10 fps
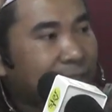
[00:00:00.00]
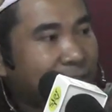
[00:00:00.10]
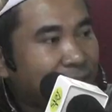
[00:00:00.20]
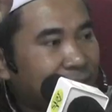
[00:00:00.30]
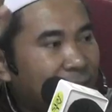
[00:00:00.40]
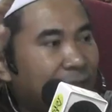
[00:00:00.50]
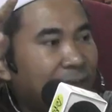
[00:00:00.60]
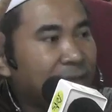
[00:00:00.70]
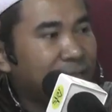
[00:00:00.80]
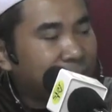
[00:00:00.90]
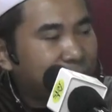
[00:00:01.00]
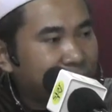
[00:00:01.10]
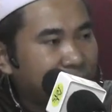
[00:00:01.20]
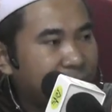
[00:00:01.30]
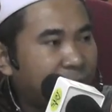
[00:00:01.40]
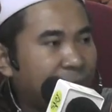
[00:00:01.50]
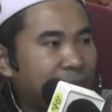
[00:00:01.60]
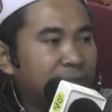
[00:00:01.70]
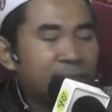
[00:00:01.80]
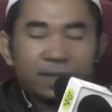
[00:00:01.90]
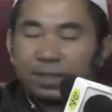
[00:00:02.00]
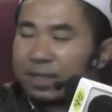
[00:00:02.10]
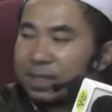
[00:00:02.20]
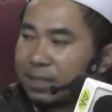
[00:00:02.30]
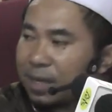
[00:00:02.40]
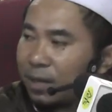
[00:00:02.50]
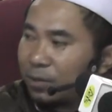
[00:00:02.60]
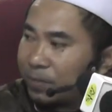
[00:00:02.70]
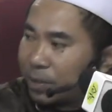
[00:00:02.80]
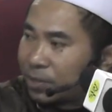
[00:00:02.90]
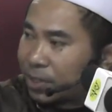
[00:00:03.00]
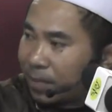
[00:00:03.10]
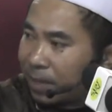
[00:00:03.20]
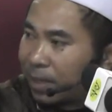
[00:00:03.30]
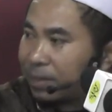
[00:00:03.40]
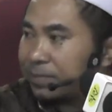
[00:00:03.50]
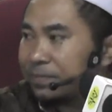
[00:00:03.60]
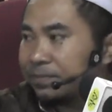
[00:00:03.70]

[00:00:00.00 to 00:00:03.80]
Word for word: ketika di dunia kita selalu bersama